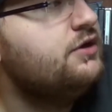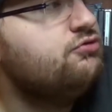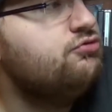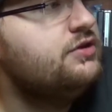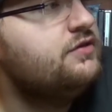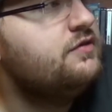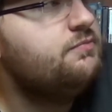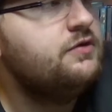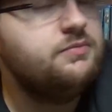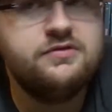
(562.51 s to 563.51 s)

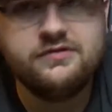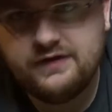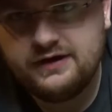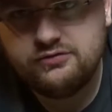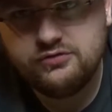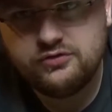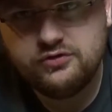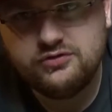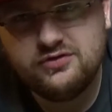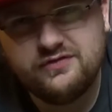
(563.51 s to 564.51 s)
170 bis 200
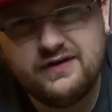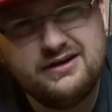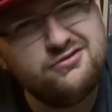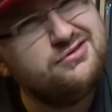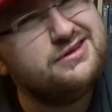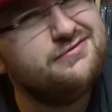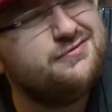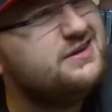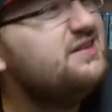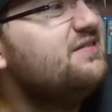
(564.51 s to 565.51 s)
Euro.
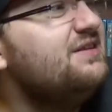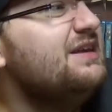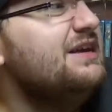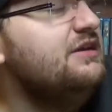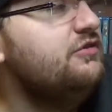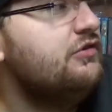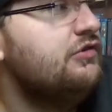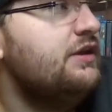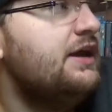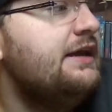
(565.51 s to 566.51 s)
240 ist
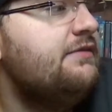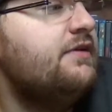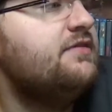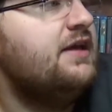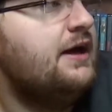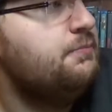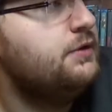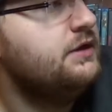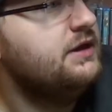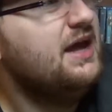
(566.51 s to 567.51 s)
schon etwas
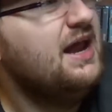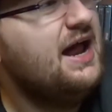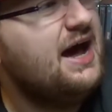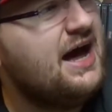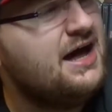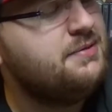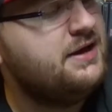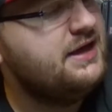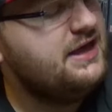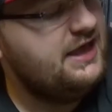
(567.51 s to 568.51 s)
happig.
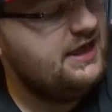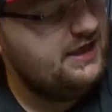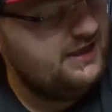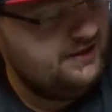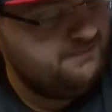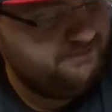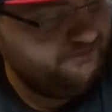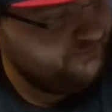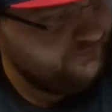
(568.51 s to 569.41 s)
Aber ähm,